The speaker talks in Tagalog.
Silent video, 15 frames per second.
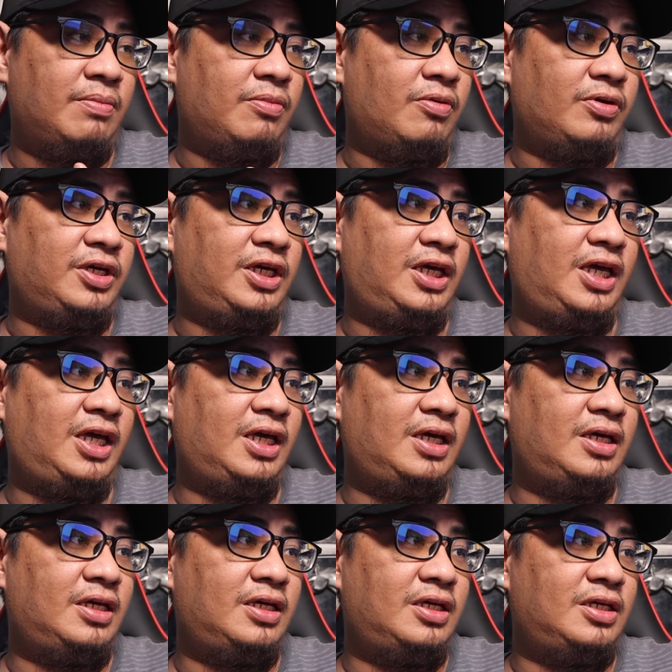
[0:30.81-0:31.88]
Pogi,
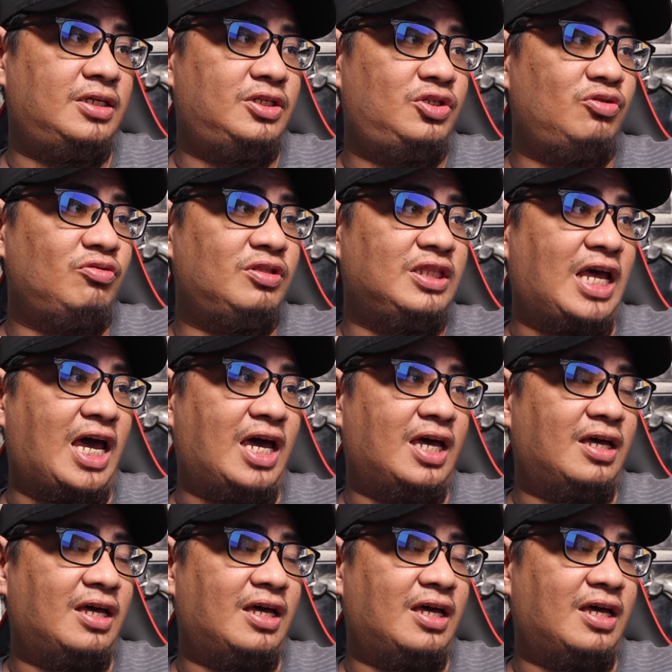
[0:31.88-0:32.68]
shoot na.